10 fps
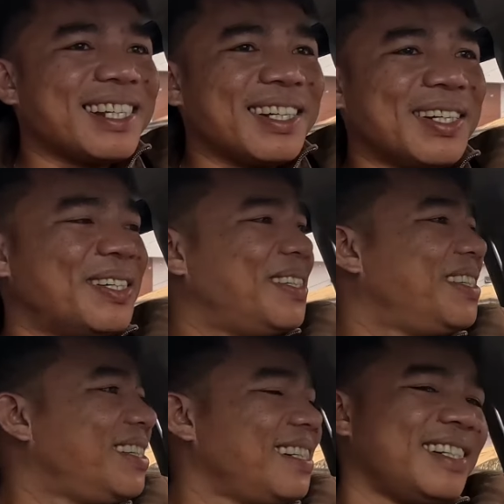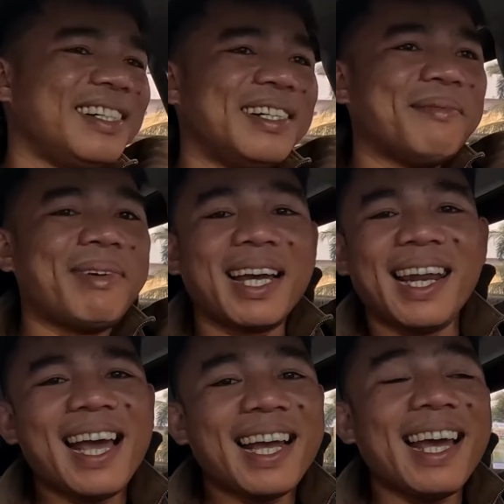Oh.
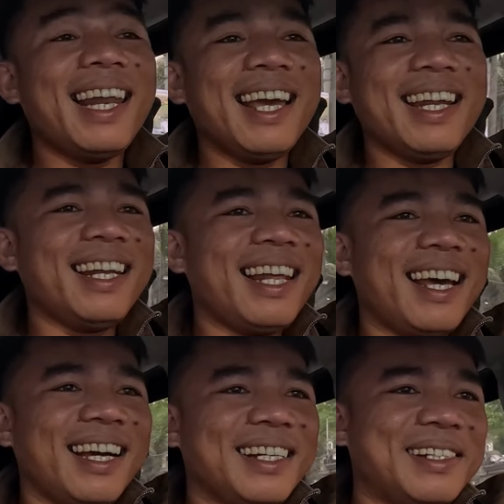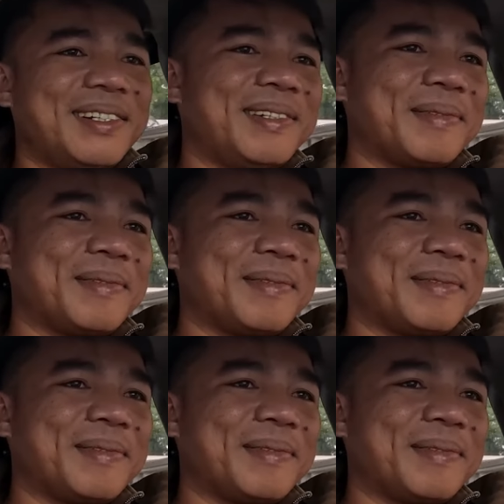Pagalagala na lang.